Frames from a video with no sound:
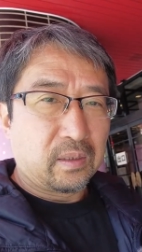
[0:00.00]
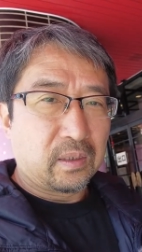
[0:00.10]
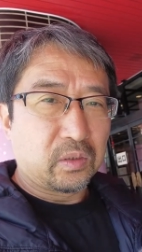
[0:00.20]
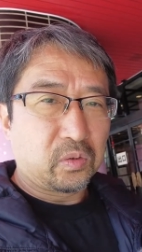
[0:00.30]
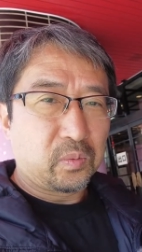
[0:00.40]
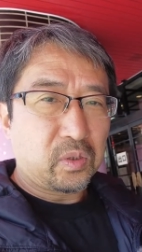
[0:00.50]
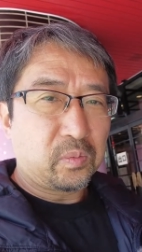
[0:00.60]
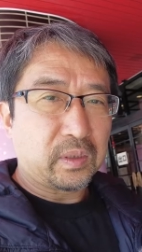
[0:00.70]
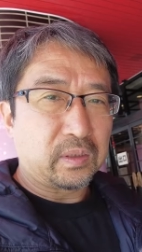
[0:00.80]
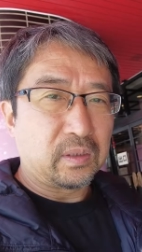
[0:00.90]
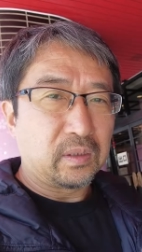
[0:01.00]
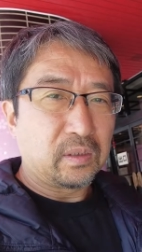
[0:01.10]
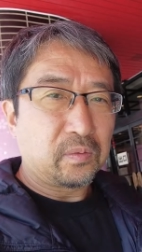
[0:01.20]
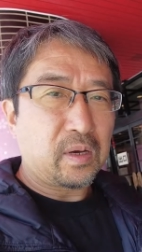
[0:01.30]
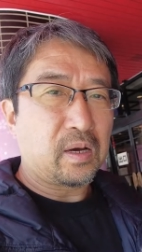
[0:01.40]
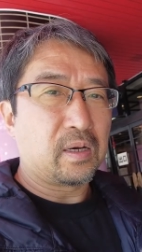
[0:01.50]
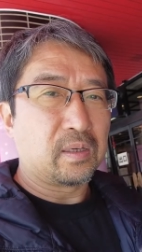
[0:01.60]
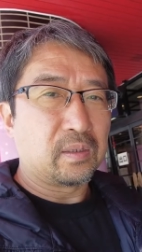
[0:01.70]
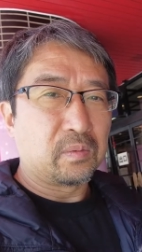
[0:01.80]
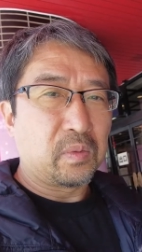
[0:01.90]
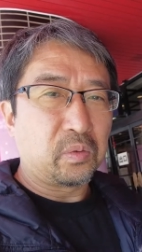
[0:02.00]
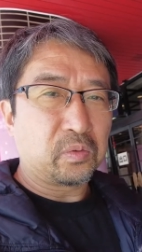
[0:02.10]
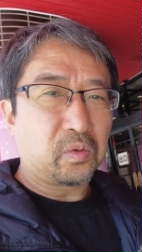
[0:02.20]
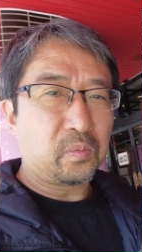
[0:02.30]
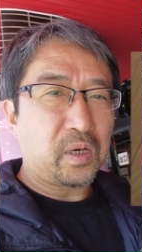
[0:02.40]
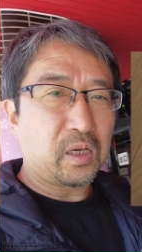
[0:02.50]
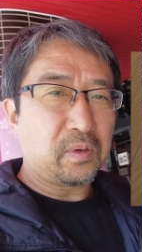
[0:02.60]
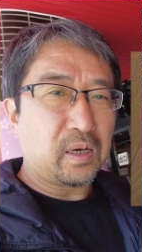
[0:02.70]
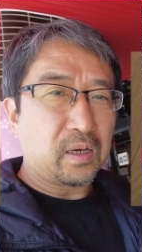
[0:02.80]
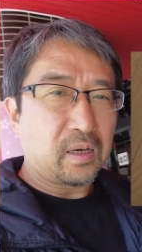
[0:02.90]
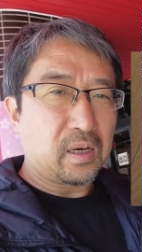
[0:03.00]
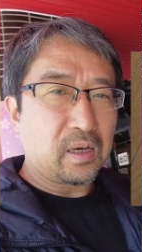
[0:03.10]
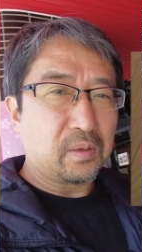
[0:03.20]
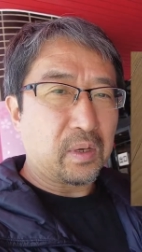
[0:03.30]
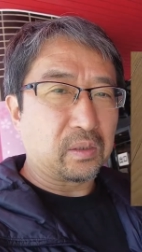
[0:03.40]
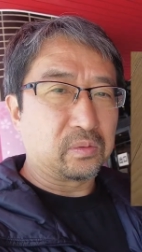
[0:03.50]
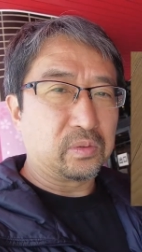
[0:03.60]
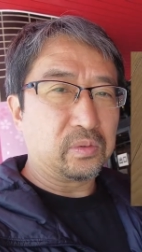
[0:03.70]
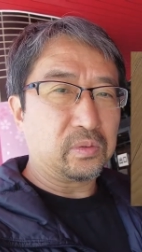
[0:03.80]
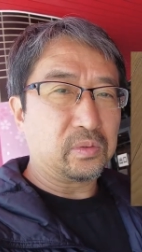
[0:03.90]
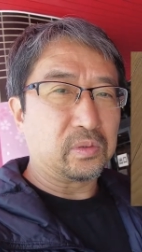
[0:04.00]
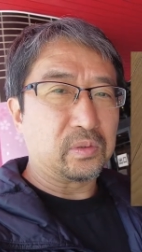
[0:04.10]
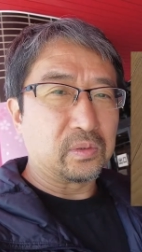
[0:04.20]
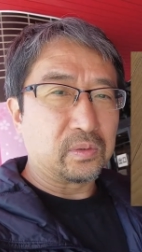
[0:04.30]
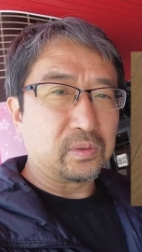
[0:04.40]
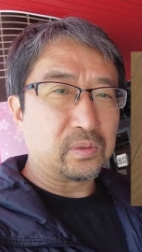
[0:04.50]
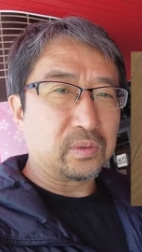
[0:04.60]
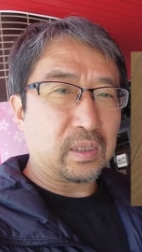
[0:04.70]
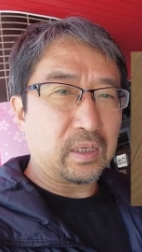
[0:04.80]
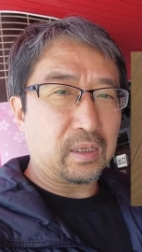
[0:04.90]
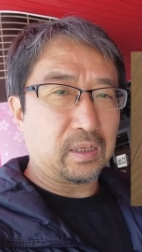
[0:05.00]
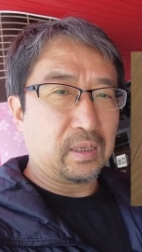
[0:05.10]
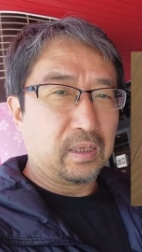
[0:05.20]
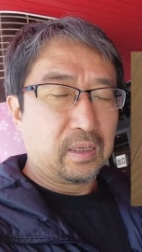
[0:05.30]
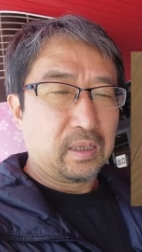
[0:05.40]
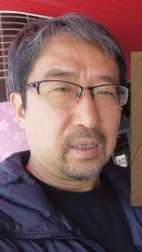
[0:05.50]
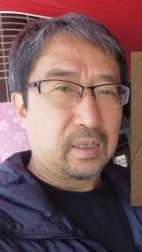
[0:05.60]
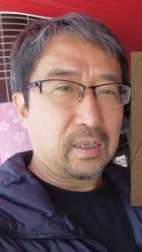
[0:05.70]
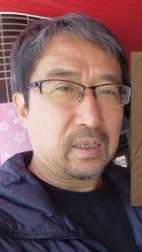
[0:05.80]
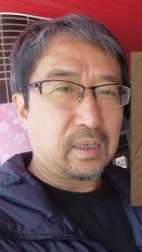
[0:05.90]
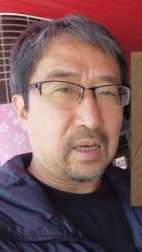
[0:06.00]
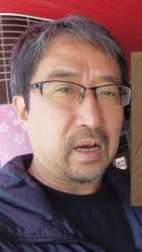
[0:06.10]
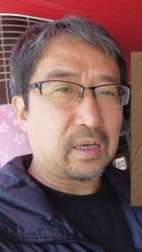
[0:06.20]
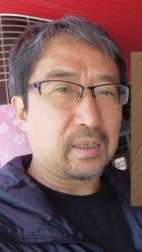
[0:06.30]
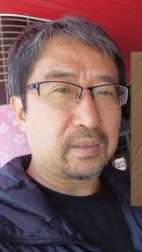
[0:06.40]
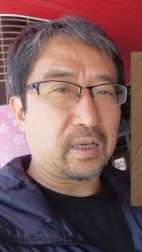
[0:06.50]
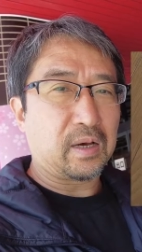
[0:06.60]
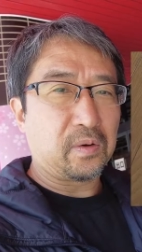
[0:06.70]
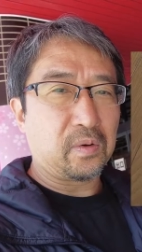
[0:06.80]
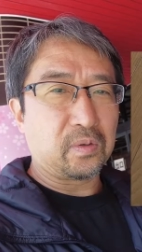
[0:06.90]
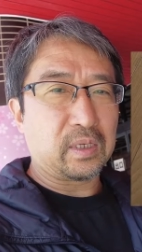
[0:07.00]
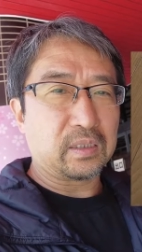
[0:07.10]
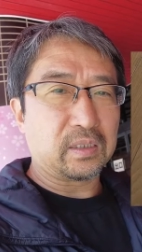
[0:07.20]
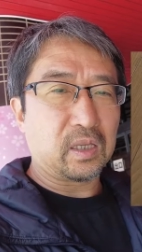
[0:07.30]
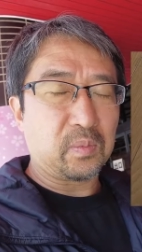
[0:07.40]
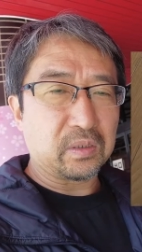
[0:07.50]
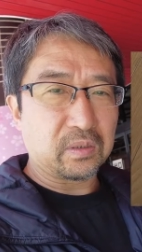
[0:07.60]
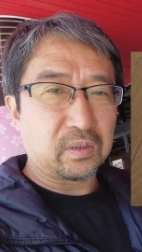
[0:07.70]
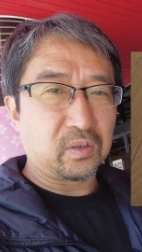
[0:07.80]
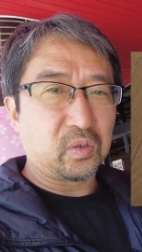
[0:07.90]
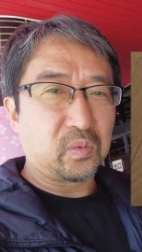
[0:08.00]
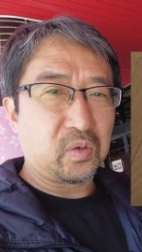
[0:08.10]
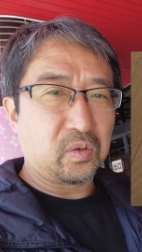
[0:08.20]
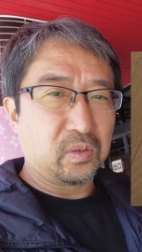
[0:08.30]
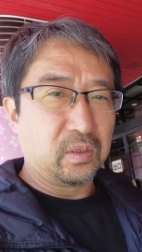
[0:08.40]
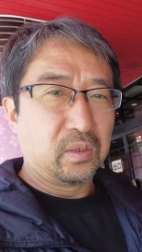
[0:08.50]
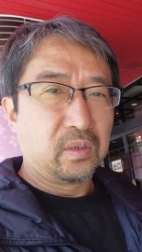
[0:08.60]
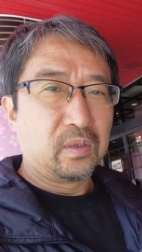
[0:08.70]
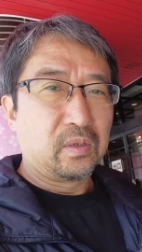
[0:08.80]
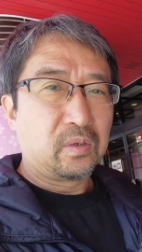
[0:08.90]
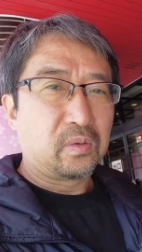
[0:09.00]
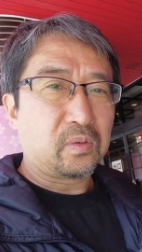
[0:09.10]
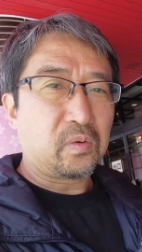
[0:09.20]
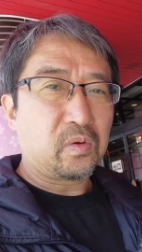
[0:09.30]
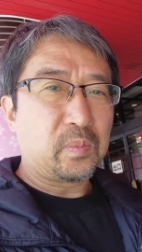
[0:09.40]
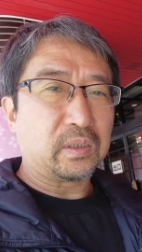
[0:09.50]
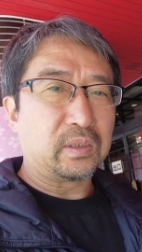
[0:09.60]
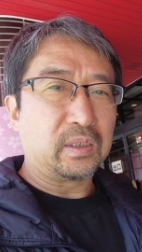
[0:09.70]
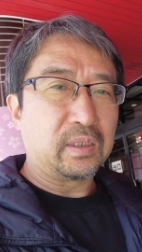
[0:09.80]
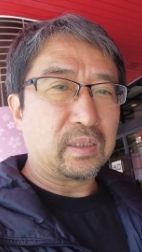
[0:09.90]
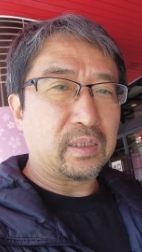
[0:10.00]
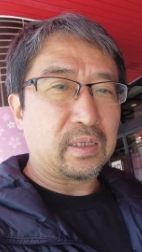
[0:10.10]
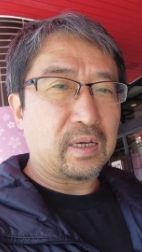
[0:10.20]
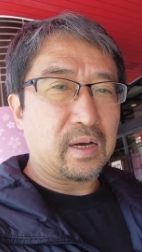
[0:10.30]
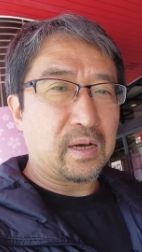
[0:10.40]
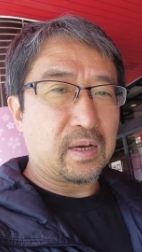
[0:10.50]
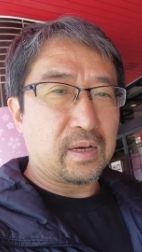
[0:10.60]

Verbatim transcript: え外国町は、まあ、おのの場合はあ、まあ、クールに、えー、儚さを出してますけども小野の小町が